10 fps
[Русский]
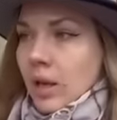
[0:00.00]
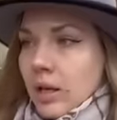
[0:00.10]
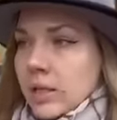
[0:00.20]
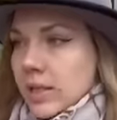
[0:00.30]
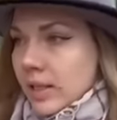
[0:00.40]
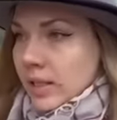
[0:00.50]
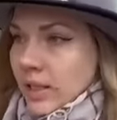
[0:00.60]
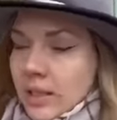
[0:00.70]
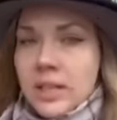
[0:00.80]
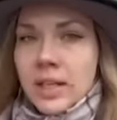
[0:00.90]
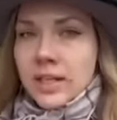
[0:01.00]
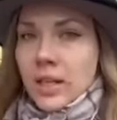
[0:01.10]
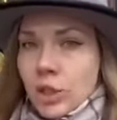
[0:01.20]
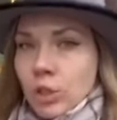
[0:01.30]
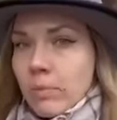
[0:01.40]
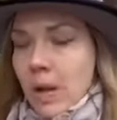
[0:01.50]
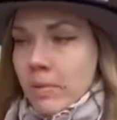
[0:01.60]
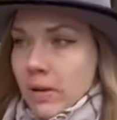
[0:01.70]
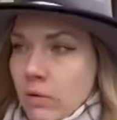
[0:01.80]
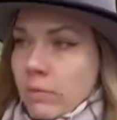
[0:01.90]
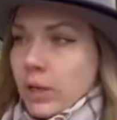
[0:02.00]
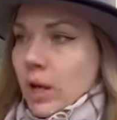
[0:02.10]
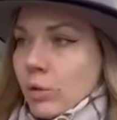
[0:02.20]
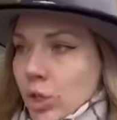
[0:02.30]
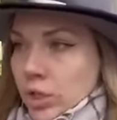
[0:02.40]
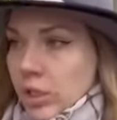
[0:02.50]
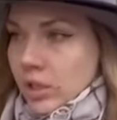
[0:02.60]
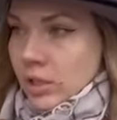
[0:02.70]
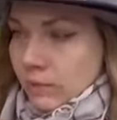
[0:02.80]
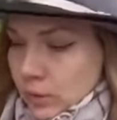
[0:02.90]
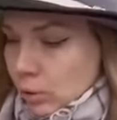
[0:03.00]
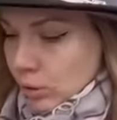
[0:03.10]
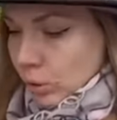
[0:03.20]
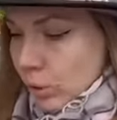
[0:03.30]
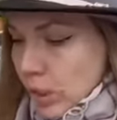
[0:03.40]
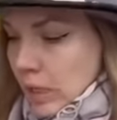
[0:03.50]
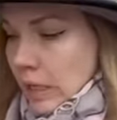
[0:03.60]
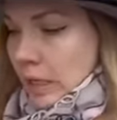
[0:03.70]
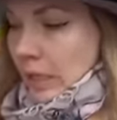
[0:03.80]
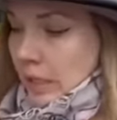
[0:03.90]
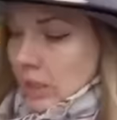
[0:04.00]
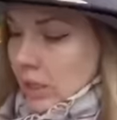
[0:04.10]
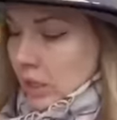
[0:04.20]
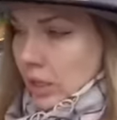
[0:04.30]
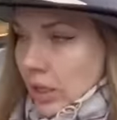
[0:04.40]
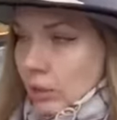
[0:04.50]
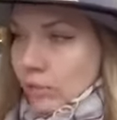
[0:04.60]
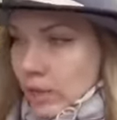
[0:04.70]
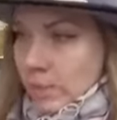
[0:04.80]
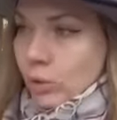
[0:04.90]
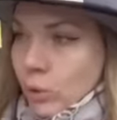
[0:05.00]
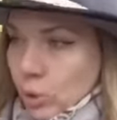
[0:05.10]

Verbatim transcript: Кстати, надо сказать, что мама его была учительницей физкультуры, и одно время он